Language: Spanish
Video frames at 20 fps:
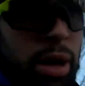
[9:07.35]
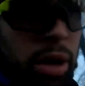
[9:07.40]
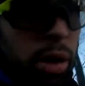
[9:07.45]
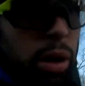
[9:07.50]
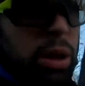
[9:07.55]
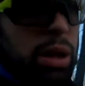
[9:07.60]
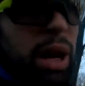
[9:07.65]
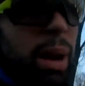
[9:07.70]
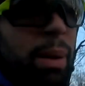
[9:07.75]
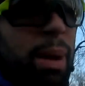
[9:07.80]

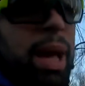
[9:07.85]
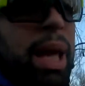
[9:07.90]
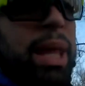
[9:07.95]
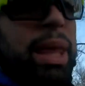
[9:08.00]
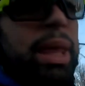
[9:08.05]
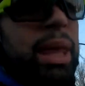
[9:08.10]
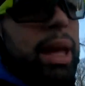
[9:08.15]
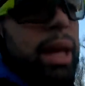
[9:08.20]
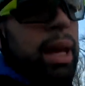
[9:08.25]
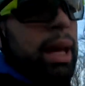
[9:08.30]
otra
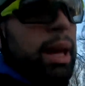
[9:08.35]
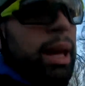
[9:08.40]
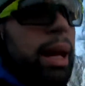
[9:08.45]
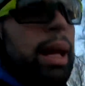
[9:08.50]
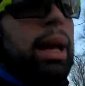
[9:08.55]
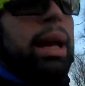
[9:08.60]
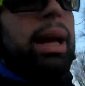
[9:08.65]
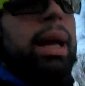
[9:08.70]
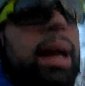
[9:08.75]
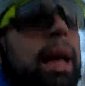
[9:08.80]
vez
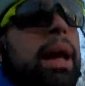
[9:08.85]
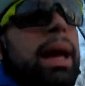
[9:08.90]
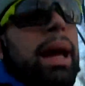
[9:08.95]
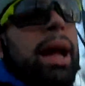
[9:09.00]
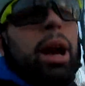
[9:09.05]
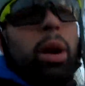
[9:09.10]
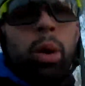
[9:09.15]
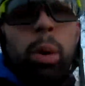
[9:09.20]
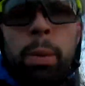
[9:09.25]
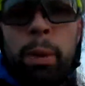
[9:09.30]
eh,
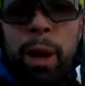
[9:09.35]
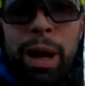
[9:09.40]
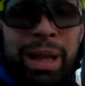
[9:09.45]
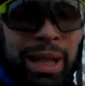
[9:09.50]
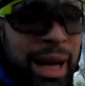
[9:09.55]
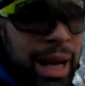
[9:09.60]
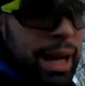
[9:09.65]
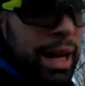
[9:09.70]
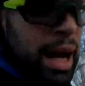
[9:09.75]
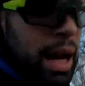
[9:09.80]
el grupo de
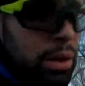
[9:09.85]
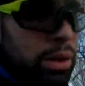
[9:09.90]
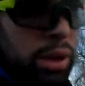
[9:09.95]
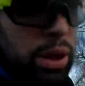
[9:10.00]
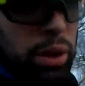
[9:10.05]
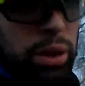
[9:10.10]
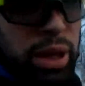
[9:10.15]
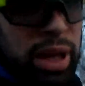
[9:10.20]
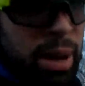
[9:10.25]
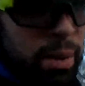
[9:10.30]
atrancados, que
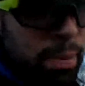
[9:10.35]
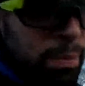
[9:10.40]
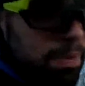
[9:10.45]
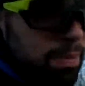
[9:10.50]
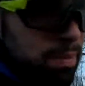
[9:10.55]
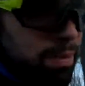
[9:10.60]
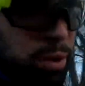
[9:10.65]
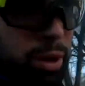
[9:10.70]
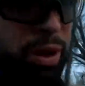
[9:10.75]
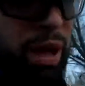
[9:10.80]
lo tenía
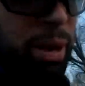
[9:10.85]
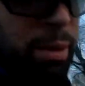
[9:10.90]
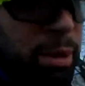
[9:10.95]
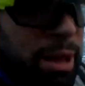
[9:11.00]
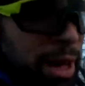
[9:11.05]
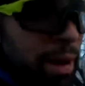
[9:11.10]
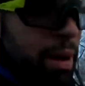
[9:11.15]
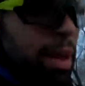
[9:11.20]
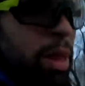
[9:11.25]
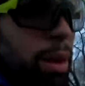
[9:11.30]

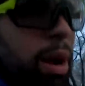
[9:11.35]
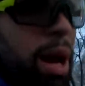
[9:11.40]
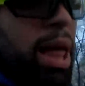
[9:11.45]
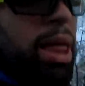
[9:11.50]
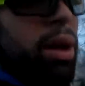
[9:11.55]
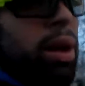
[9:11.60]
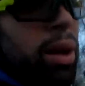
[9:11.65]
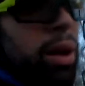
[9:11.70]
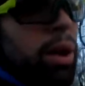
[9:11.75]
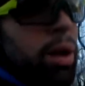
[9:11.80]
totalmente
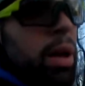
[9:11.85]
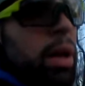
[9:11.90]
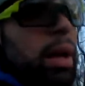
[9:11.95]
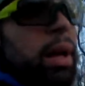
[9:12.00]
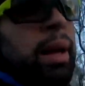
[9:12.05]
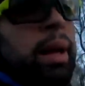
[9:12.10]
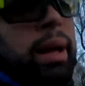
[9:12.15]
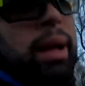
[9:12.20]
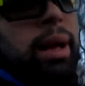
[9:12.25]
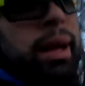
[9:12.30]
abandonado,
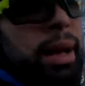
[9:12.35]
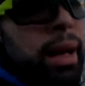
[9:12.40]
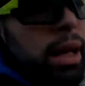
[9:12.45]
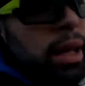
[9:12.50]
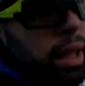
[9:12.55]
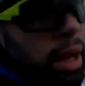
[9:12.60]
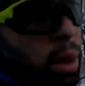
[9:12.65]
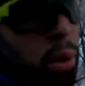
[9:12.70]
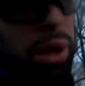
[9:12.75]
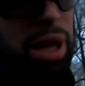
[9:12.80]
eh,
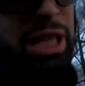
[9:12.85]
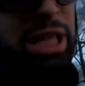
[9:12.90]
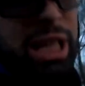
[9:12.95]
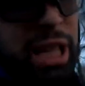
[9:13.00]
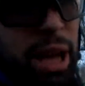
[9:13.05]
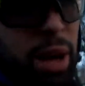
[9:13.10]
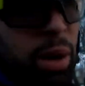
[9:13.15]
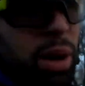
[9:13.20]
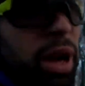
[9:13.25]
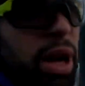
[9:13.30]
hizo alguna
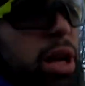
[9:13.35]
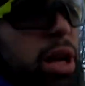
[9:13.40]
salida con